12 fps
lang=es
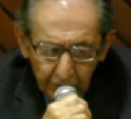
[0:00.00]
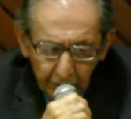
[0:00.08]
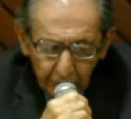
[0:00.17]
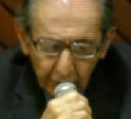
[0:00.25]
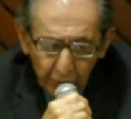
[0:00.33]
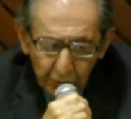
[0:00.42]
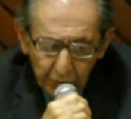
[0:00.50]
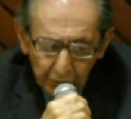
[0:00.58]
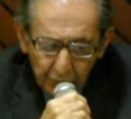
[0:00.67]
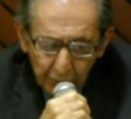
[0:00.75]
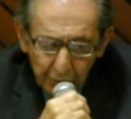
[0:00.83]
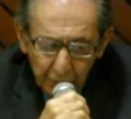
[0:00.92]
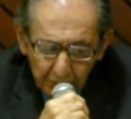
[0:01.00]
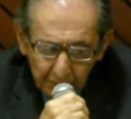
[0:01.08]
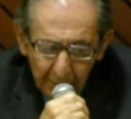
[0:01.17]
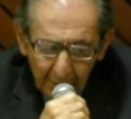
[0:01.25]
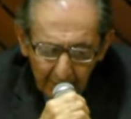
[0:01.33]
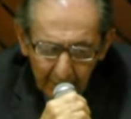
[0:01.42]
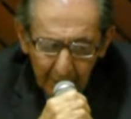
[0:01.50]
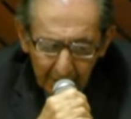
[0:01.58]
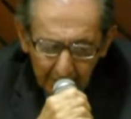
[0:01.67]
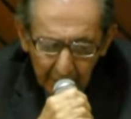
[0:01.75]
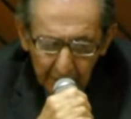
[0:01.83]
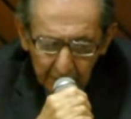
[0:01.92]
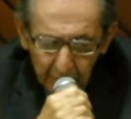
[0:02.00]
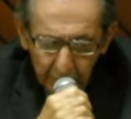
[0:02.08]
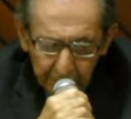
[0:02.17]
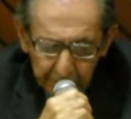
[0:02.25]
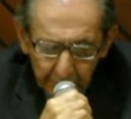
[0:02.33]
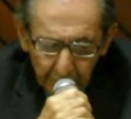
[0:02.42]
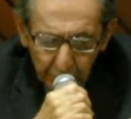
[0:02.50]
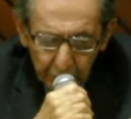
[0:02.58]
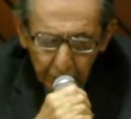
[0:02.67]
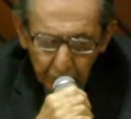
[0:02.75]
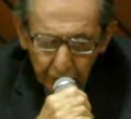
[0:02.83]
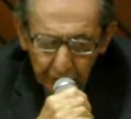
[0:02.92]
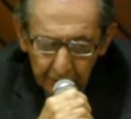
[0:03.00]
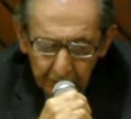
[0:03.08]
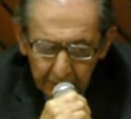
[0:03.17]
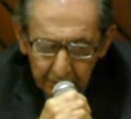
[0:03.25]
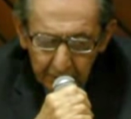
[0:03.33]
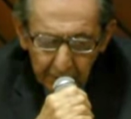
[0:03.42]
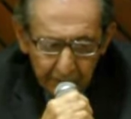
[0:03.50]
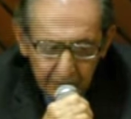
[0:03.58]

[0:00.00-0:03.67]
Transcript: dolor que ellos producen sin